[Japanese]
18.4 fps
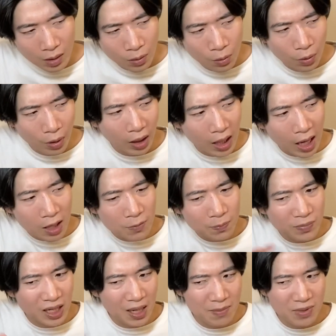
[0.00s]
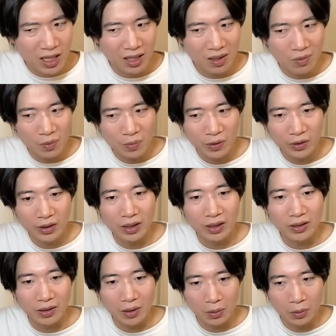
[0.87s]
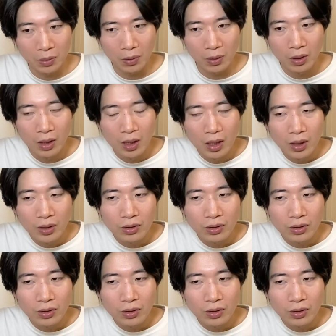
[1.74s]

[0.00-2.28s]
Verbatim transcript: これガルプラ見てても思ったんですけど、